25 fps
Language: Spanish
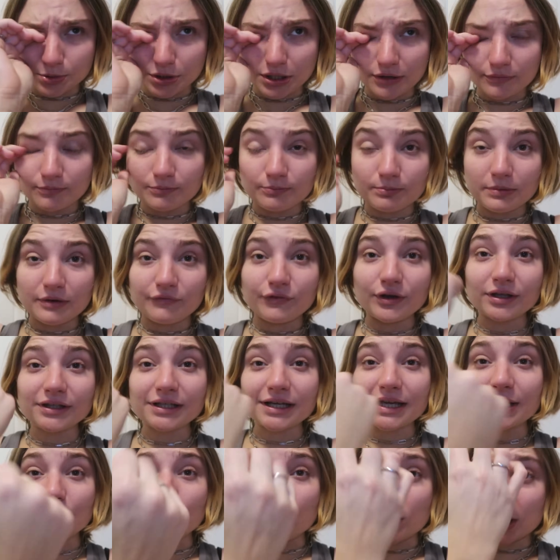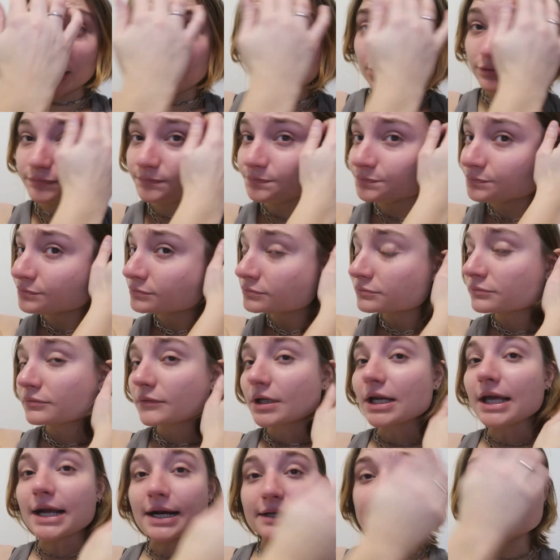porque me fui hasta Kiwano
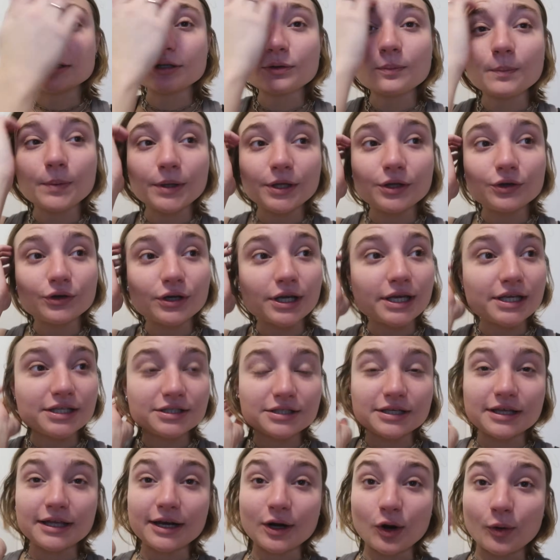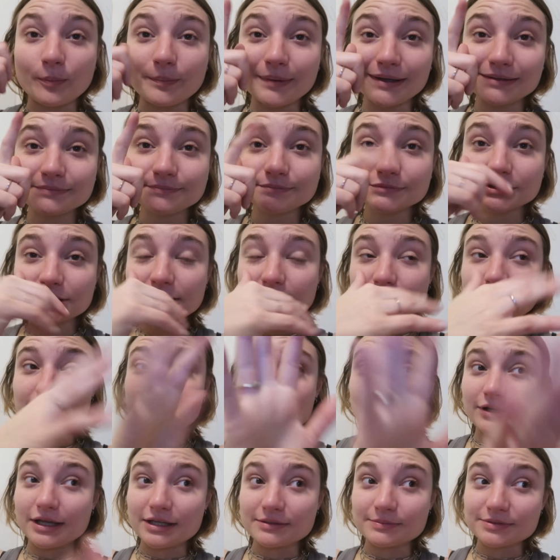a retirar un pedido que hice de ropa, que ahora
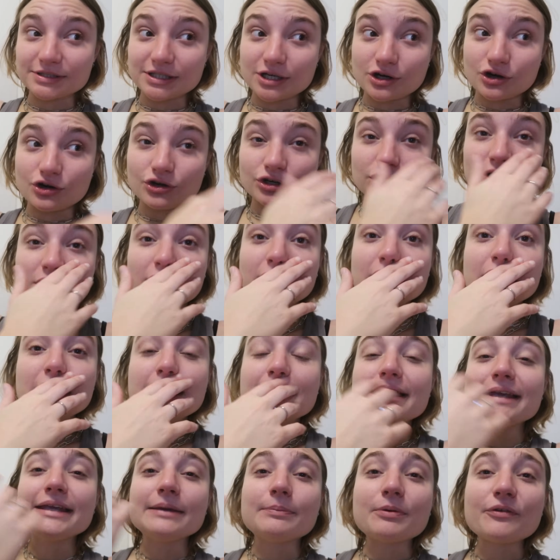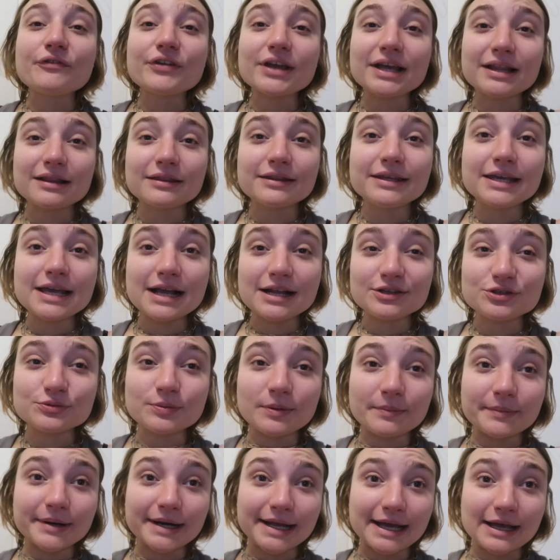les voy a hacer haul, y pues fui al día del
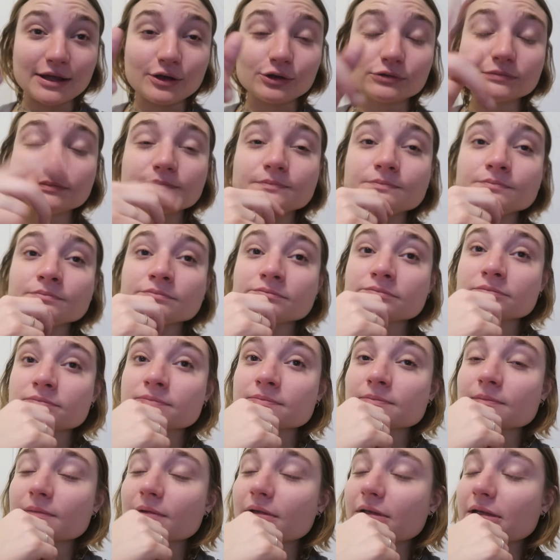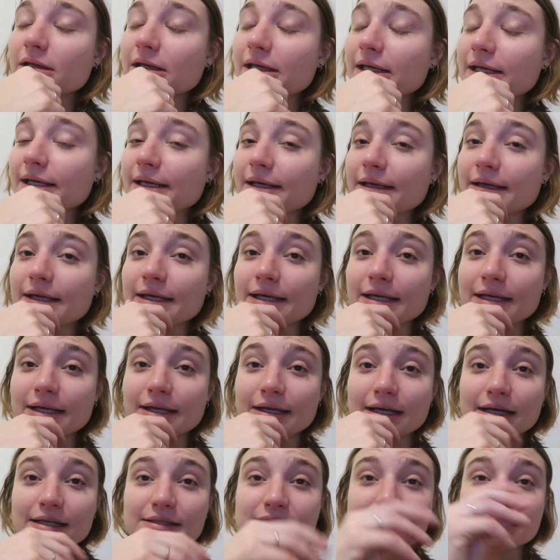supermercado.
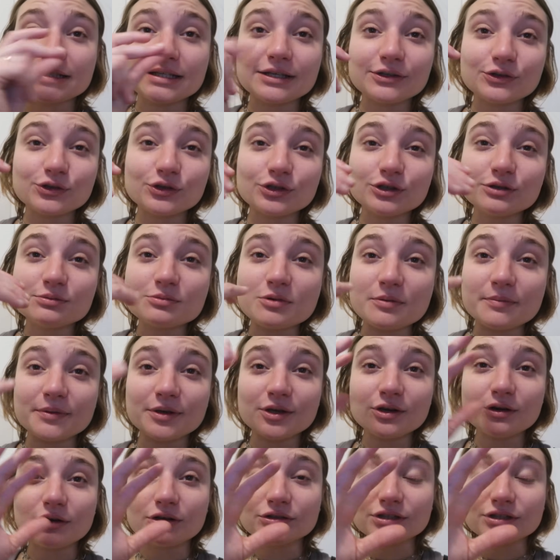Eh, así que estoy como medio